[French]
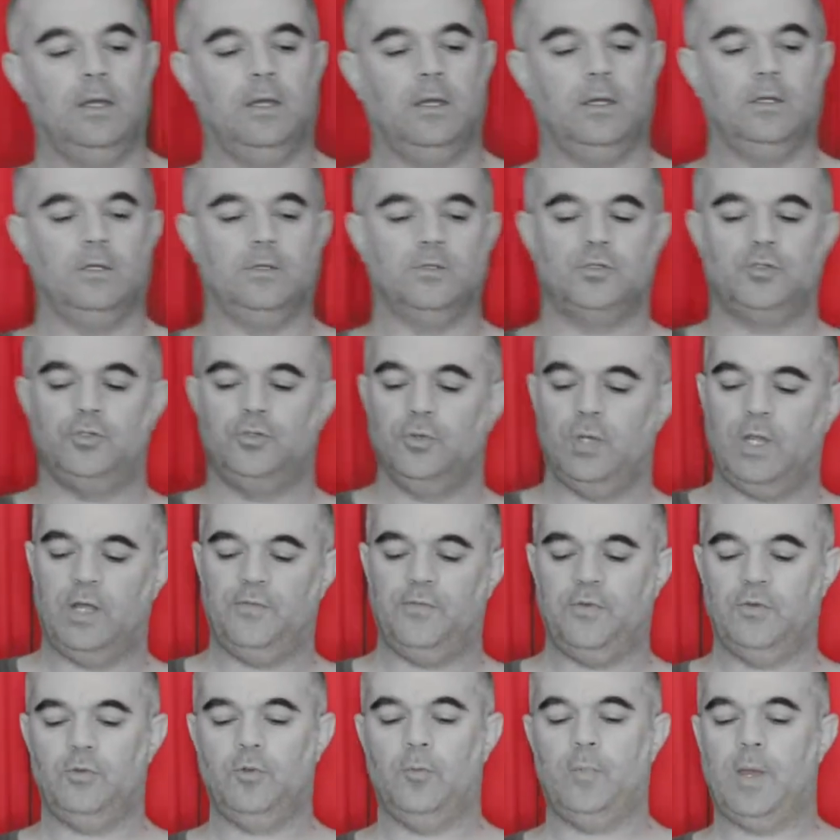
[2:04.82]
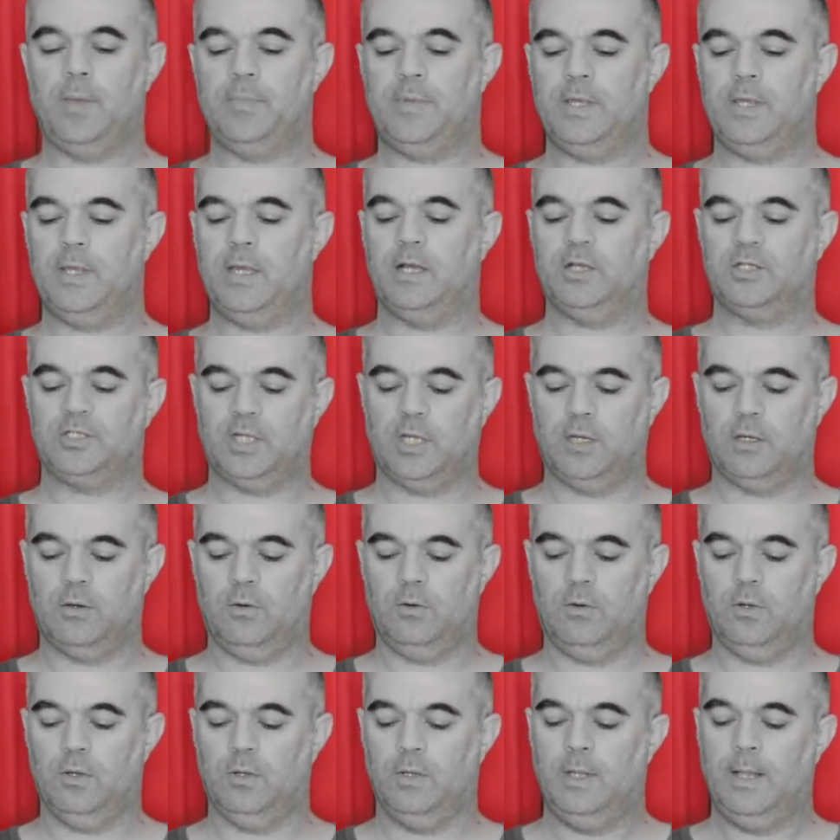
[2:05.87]
euh, sur la feuille de papier à chaque
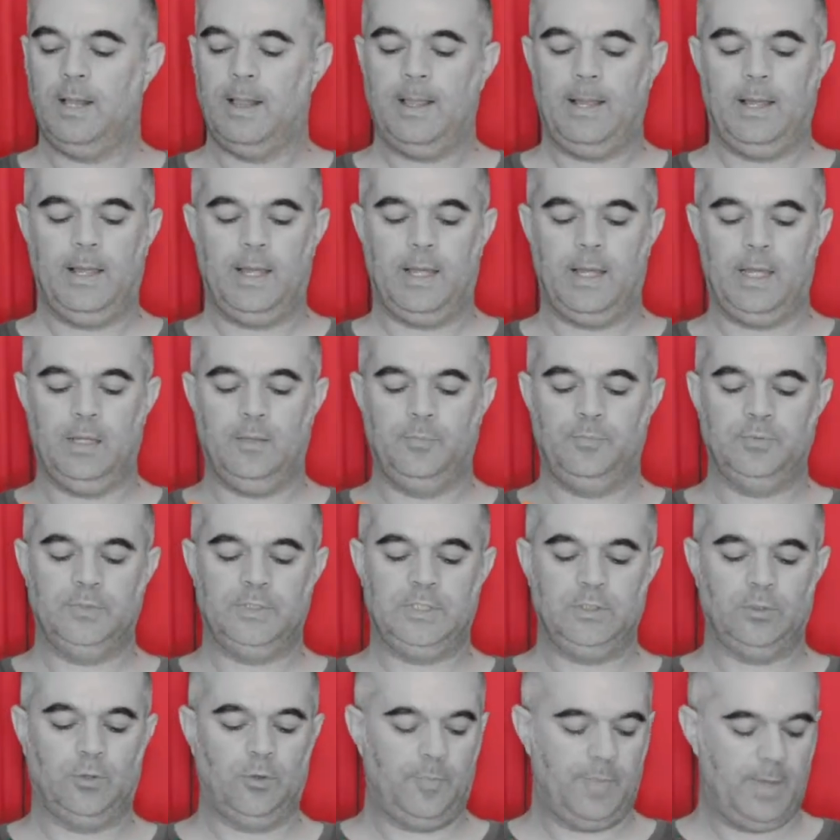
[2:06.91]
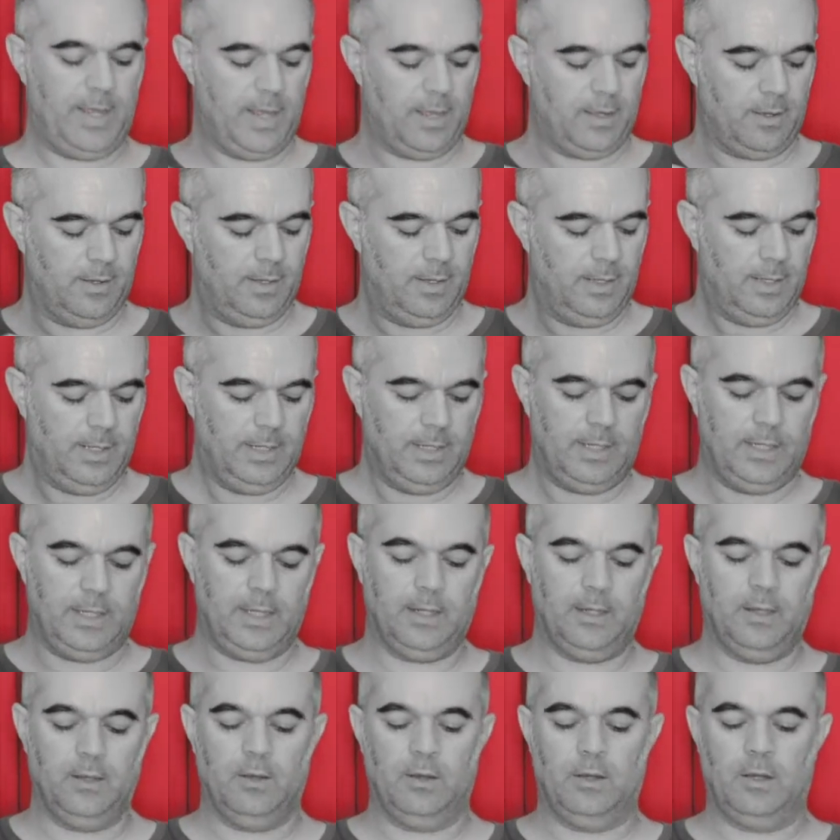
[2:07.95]
angle un petit repère
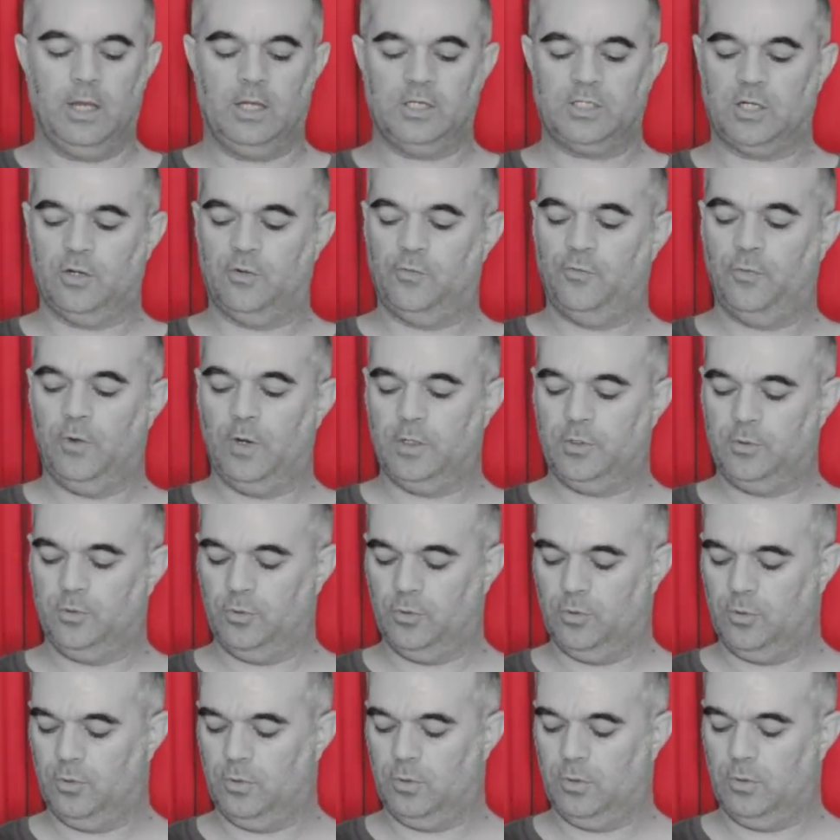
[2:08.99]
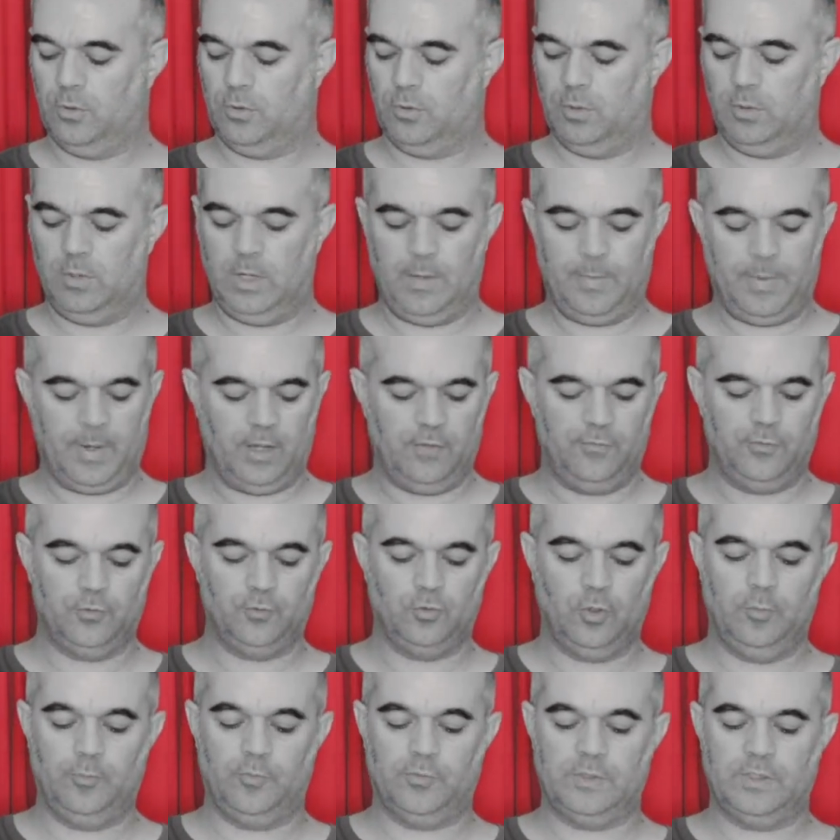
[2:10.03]
et euh, à chaque fois que euh, l'appareil
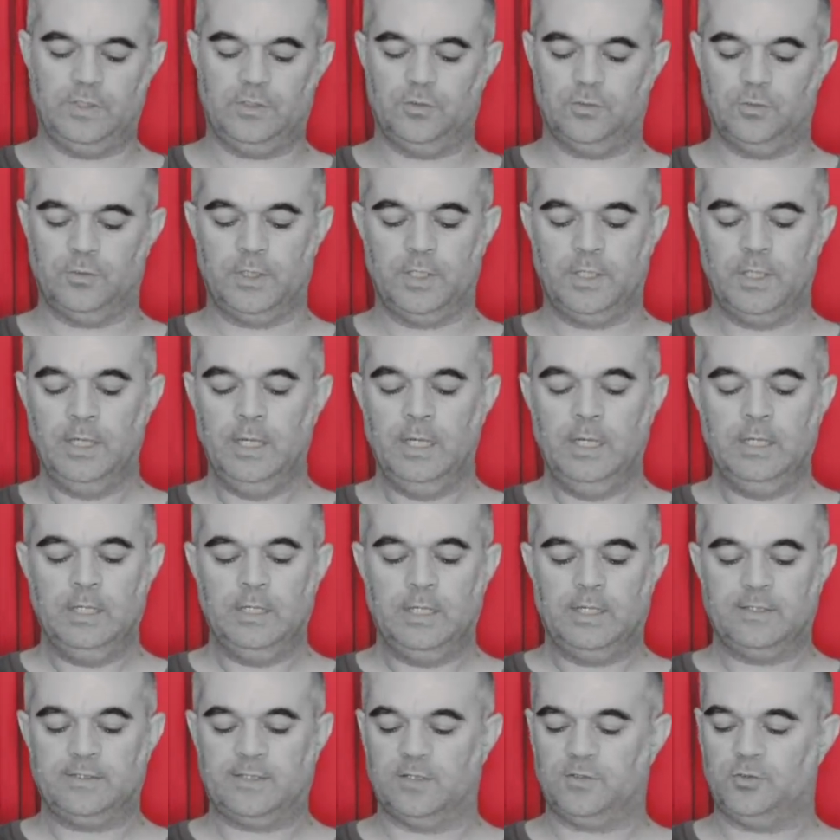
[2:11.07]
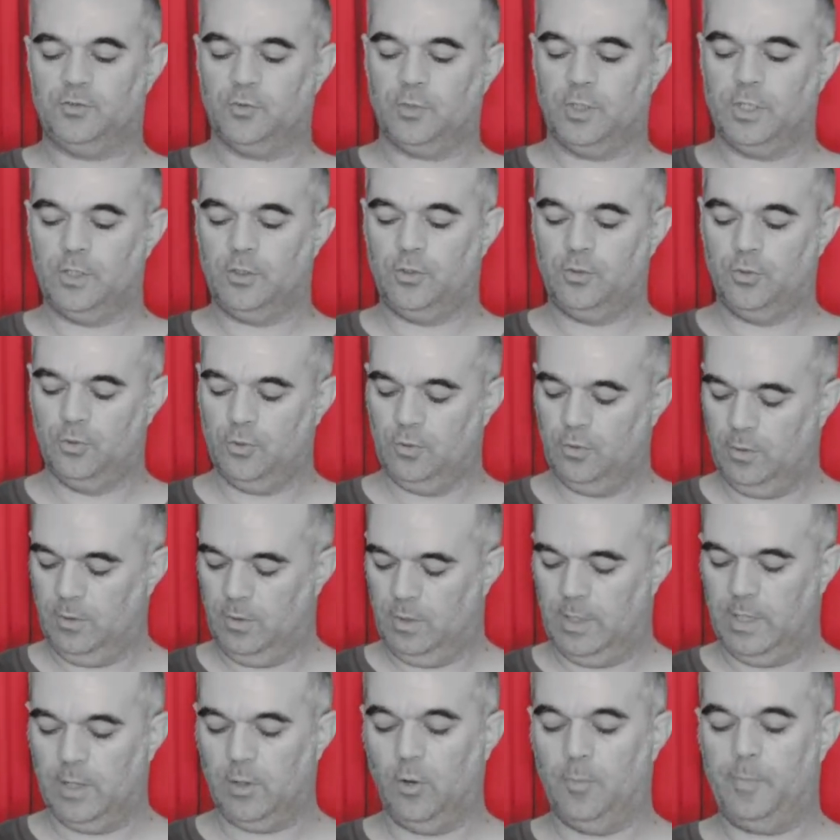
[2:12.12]
photo est positionné, s'assurer que
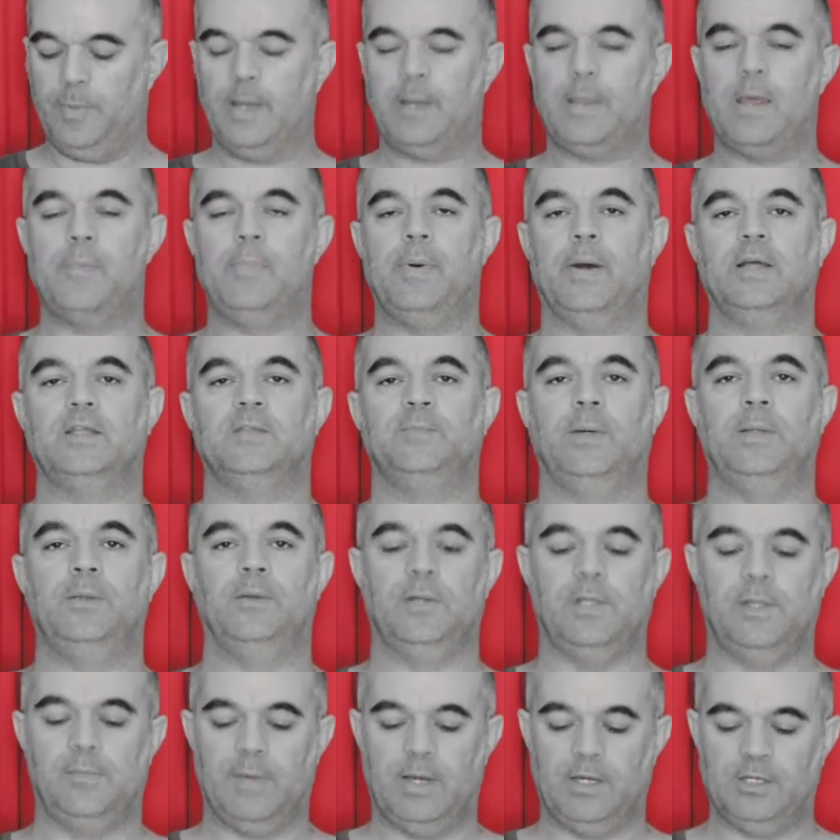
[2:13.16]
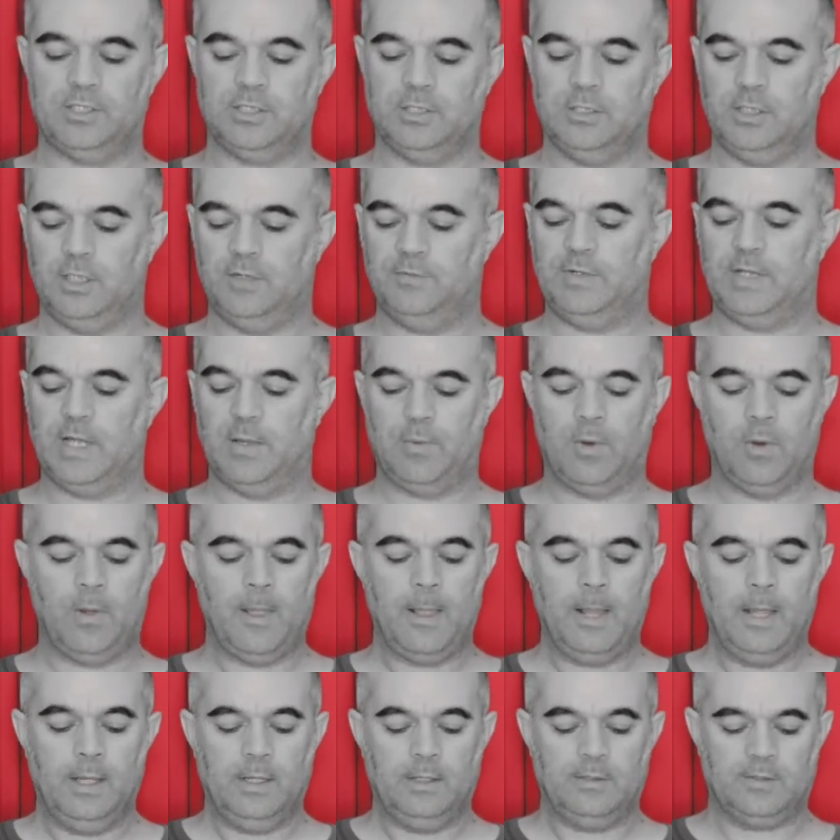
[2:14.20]
les repères n'apparaissent pas dans l'image, évidemment,
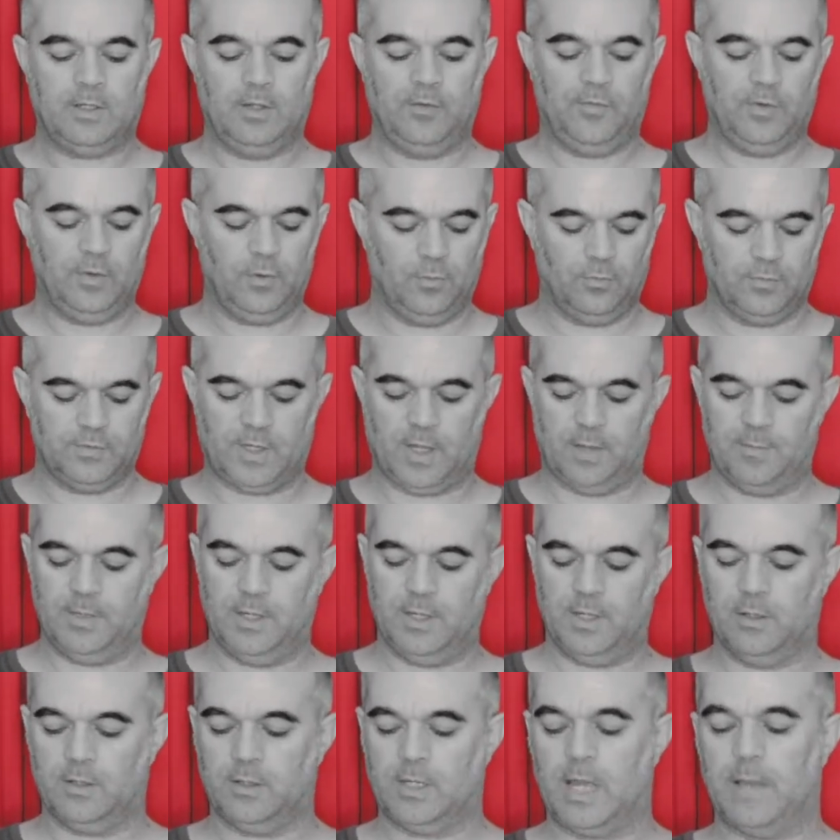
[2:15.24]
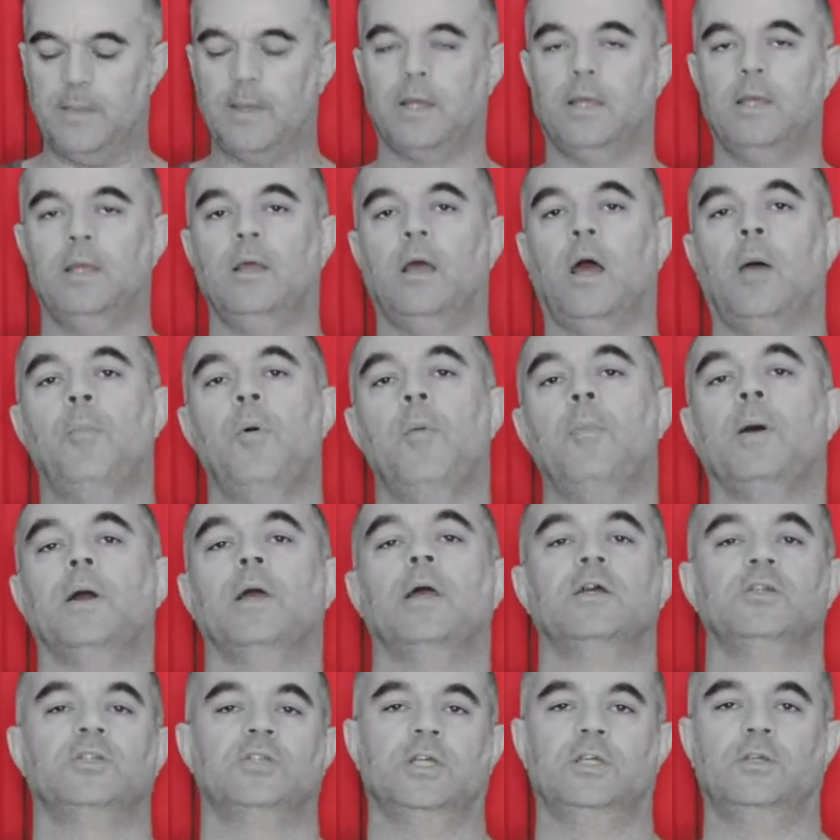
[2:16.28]
ce qui fait qu'on sera bien cadré à peu près
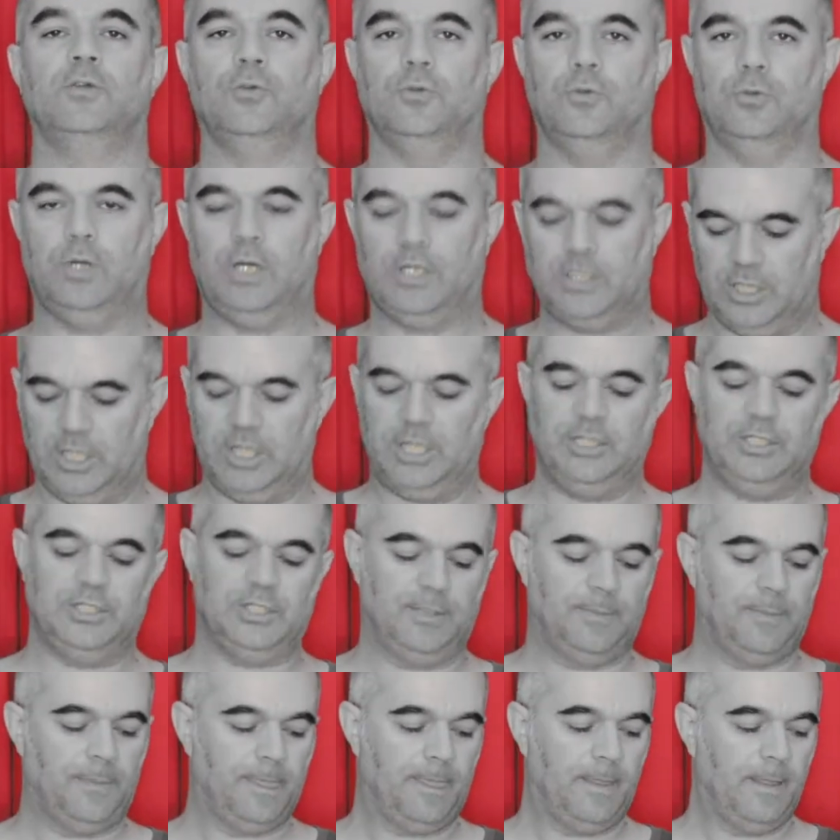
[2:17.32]
à chaque, euh, à chaque cliché.